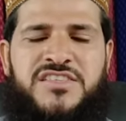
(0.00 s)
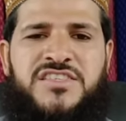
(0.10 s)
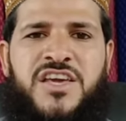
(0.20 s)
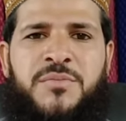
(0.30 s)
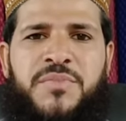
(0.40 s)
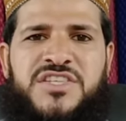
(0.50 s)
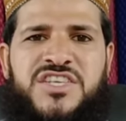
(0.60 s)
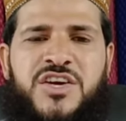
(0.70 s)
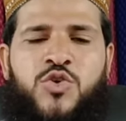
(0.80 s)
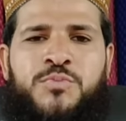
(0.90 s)
इससे
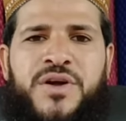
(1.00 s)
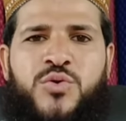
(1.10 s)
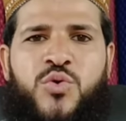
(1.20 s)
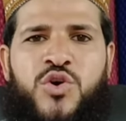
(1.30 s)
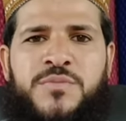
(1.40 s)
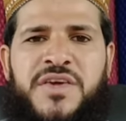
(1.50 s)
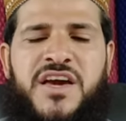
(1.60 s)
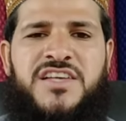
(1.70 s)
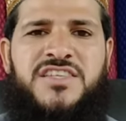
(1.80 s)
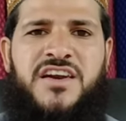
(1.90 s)
बच्चे के ऊपर कोई
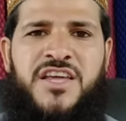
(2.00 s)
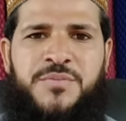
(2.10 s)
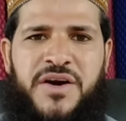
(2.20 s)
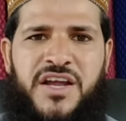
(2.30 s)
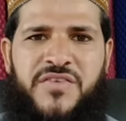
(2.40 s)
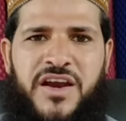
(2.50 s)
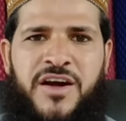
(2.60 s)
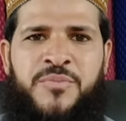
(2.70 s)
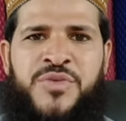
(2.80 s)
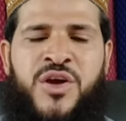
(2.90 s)
भी असर नहीं पड़ने
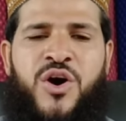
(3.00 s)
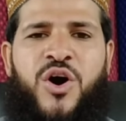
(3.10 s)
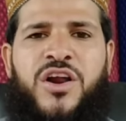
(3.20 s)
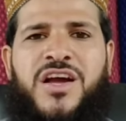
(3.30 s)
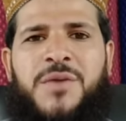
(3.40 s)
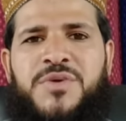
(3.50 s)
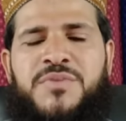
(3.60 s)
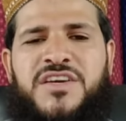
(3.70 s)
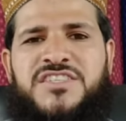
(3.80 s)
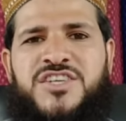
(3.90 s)
वाला और
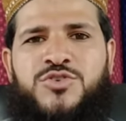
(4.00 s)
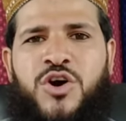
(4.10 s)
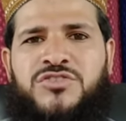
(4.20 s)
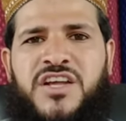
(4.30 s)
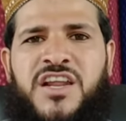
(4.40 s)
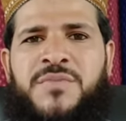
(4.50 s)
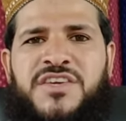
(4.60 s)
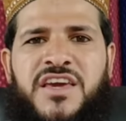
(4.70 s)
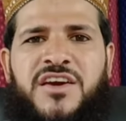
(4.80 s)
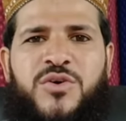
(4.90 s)
कभी भी किसी डॉक्टर ने
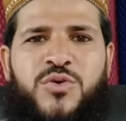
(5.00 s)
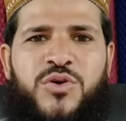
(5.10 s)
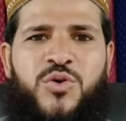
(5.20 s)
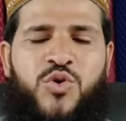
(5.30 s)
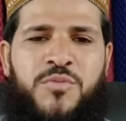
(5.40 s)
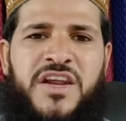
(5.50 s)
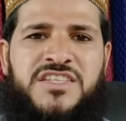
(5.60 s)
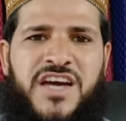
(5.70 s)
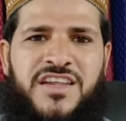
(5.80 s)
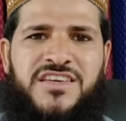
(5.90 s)
भी ये हुक्म
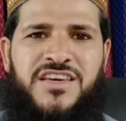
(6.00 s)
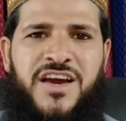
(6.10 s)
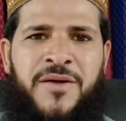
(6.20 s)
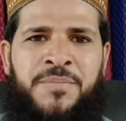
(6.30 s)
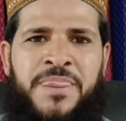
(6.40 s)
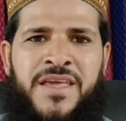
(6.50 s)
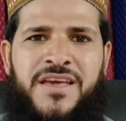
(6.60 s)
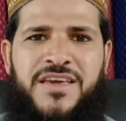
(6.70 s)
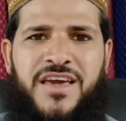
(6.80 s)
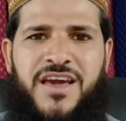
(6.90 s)
नहीं जारी किया
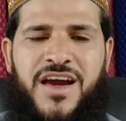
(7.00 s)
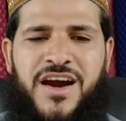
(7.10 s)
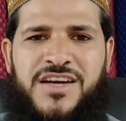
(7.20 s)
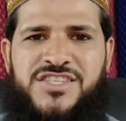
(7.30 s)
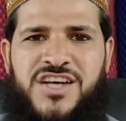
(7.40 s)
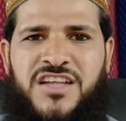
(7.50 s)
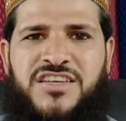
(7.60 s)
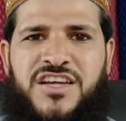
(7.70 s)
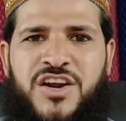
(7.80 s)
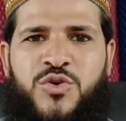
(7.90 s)
कि अगर
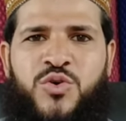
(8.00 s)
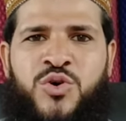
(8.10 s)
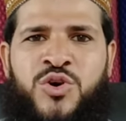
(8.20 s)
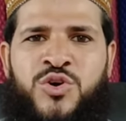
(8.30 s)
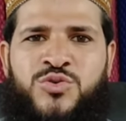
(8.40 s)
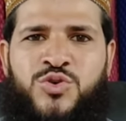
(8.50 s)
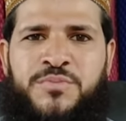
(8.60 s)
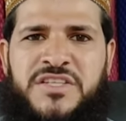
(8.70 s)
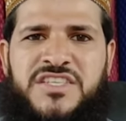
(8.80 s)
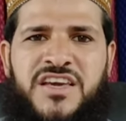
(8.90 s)
चांद गिरन हो
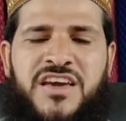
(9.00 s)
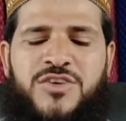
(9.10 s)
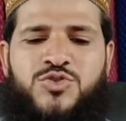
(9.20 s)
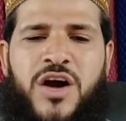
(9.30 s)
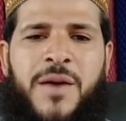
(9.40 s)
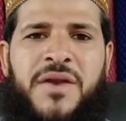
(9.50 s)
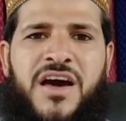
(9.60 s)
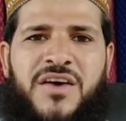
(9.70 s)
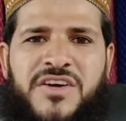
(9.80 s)
तो बच्चे जो हमला